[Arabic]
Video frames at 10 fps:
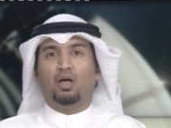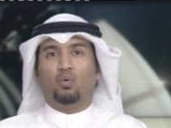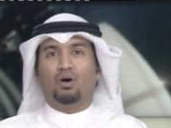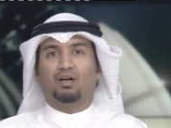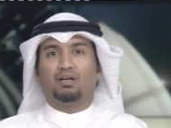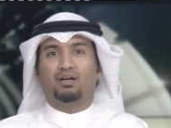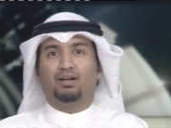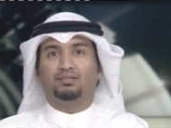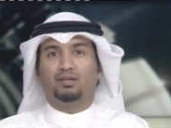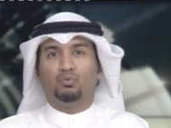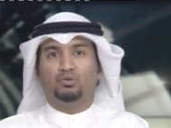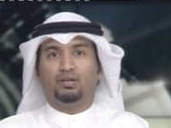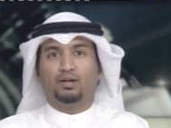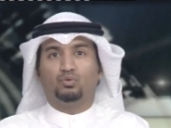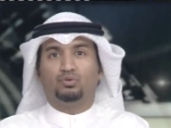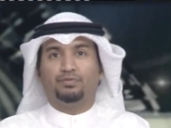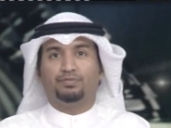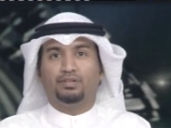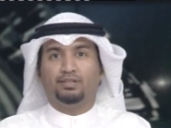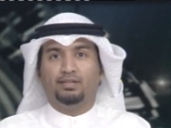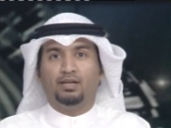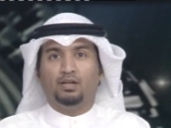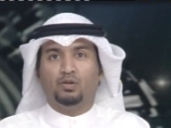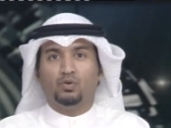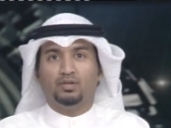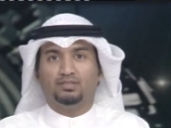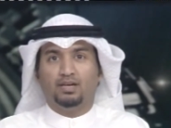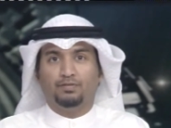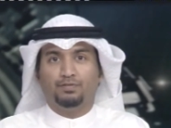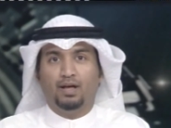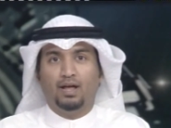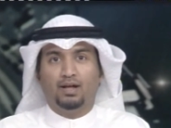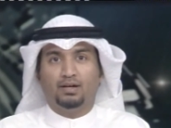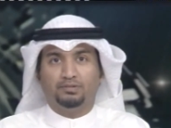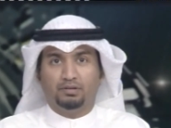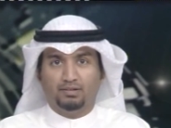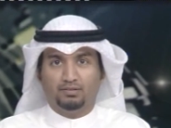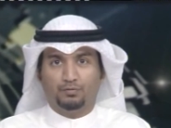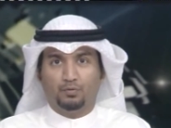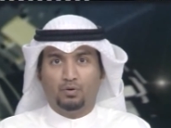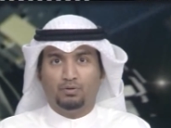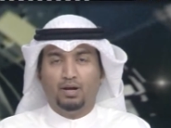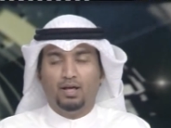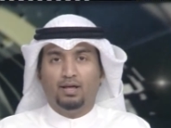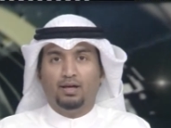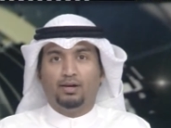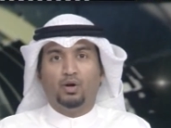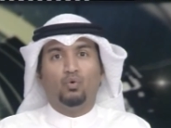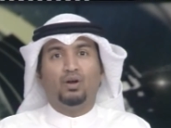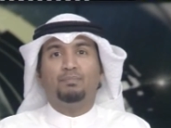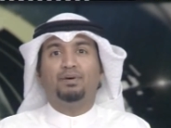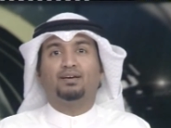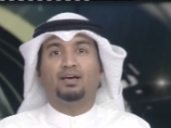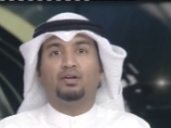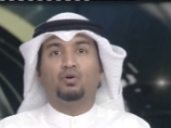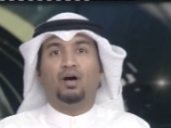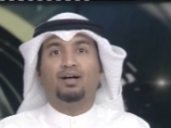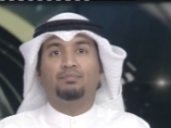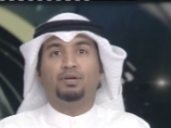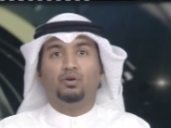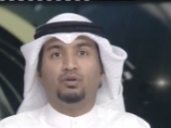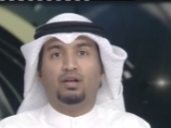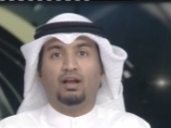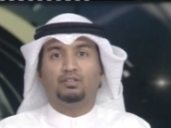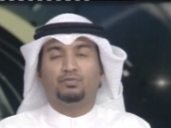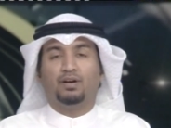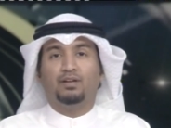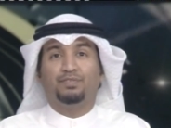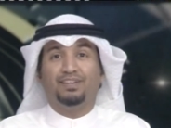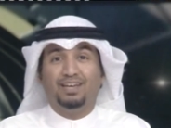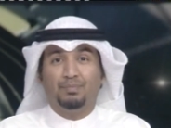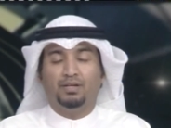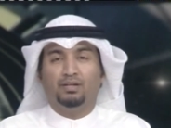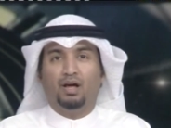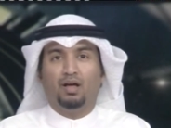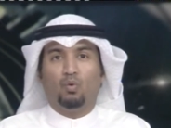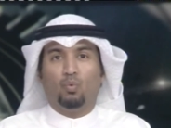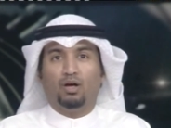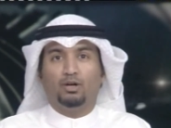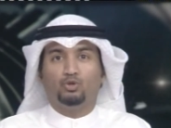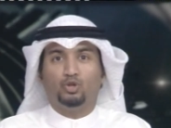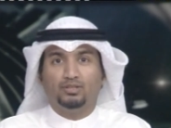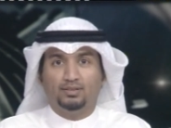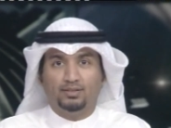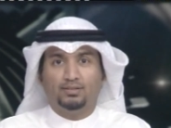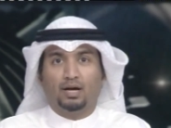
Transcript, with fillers: وقالت المديرة التنفيذية لليونيسف هنريتا فور أنه لا مكان آمن للأطفال في اليمن وجددت